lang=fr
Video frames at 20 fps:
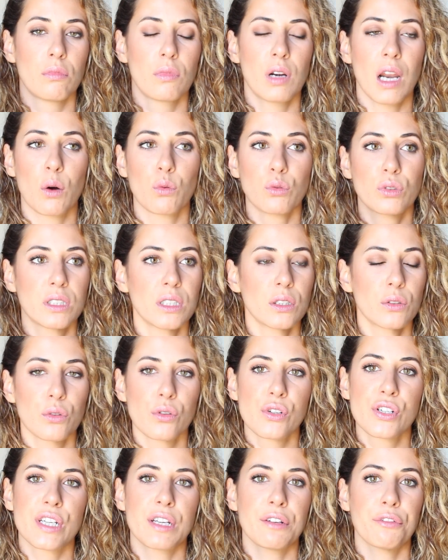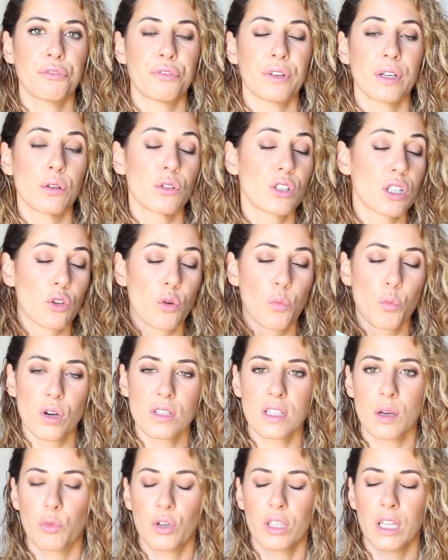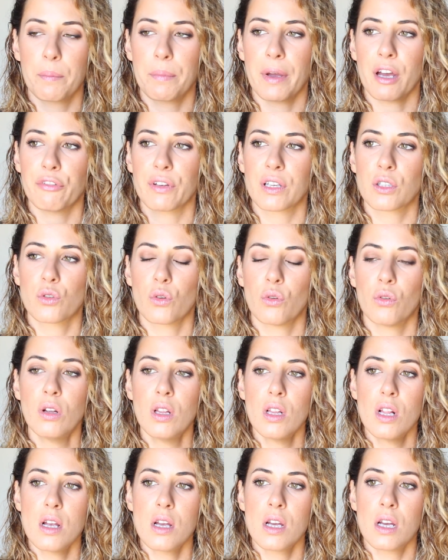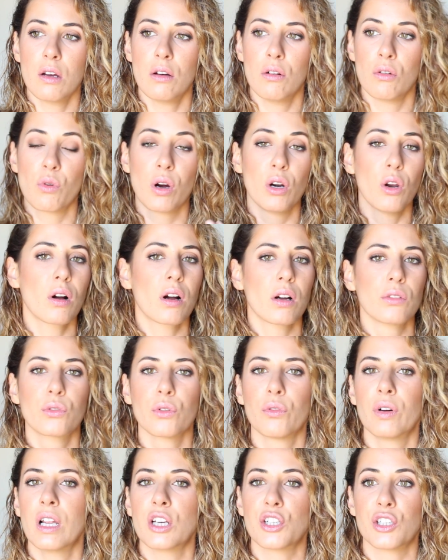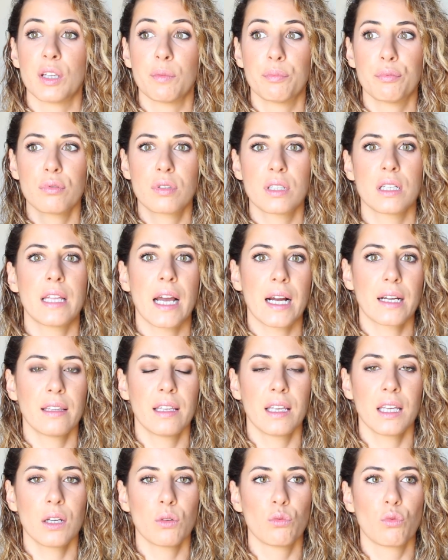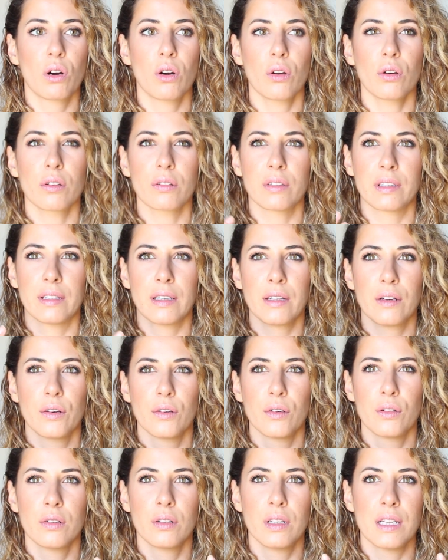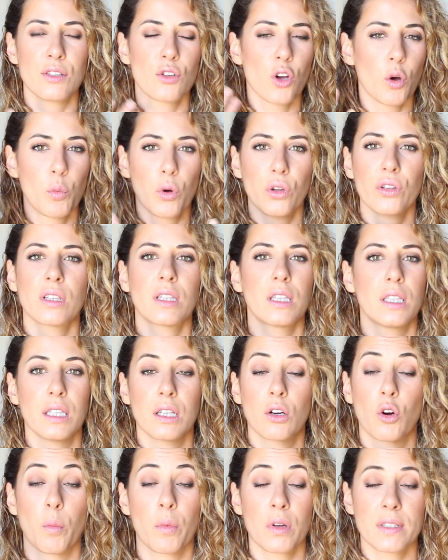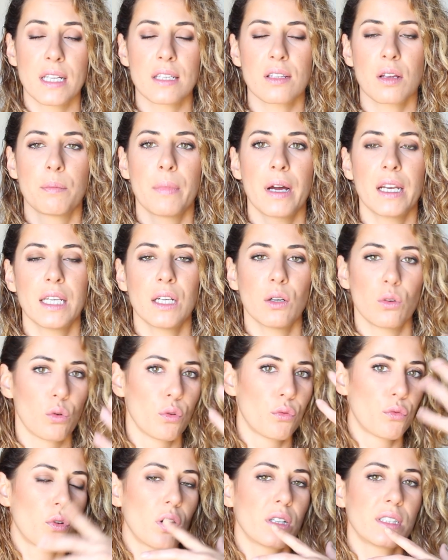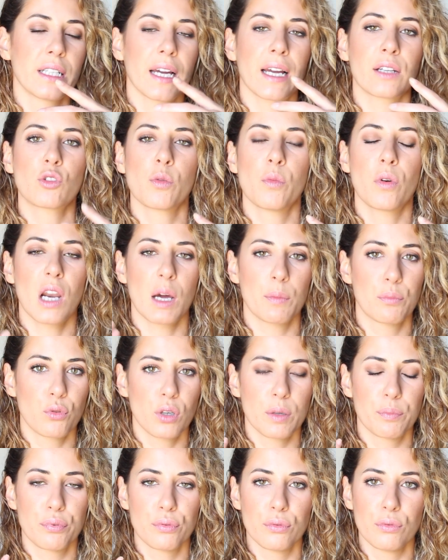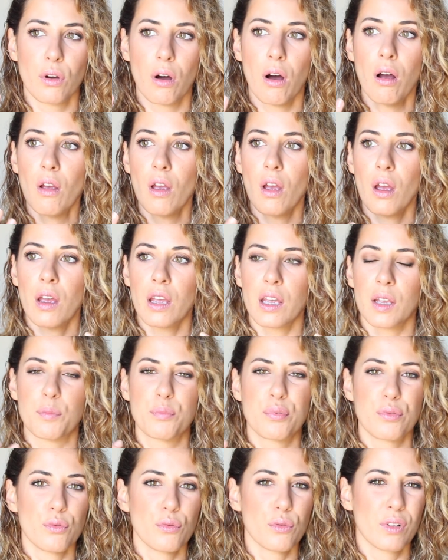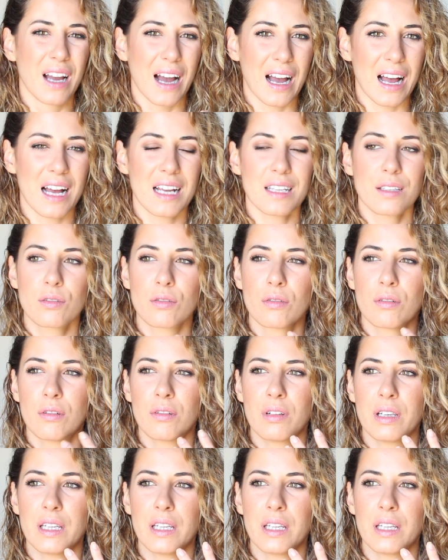la routine que j'ai fait que j'ai de moins en moins d'imperfections, euh, ou alors quand voilà, j'ai des poussées d'acné, ou alors euh, les hormones qui commencent à s'emballer, on le voit directement, la peau est plus, euh, plus grasse,